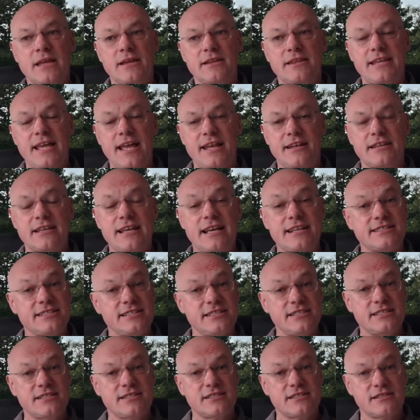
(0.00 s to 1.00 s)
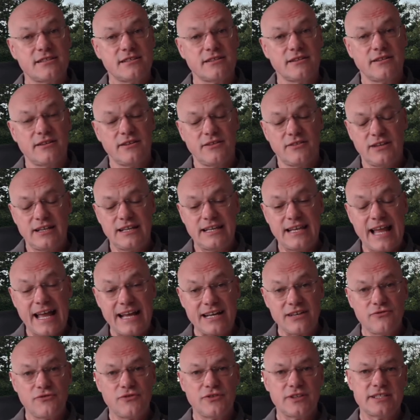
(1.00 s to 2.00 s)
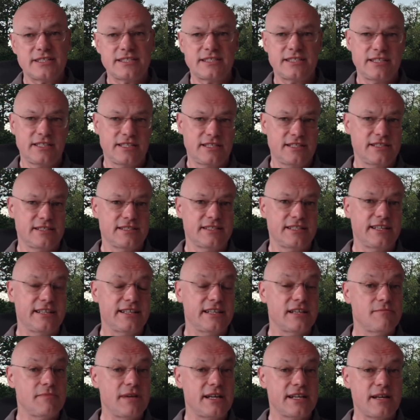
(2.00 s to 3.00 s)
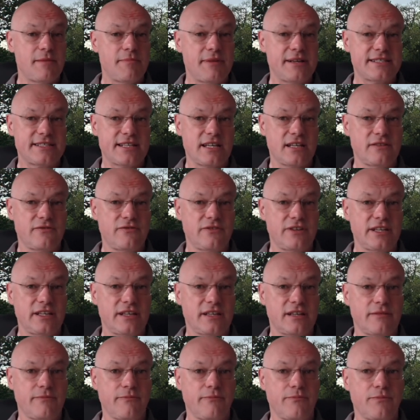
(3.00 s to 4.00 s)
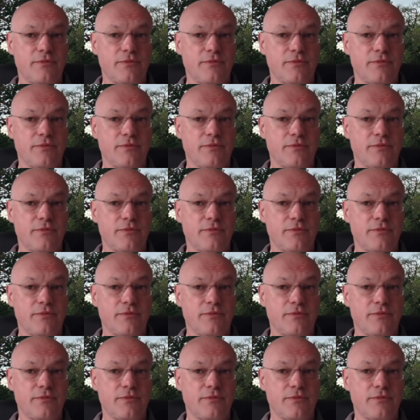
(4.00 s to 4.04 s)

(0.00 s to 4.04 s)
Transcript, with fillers: Denn das ist langfristig gesehen immer der bessere Weg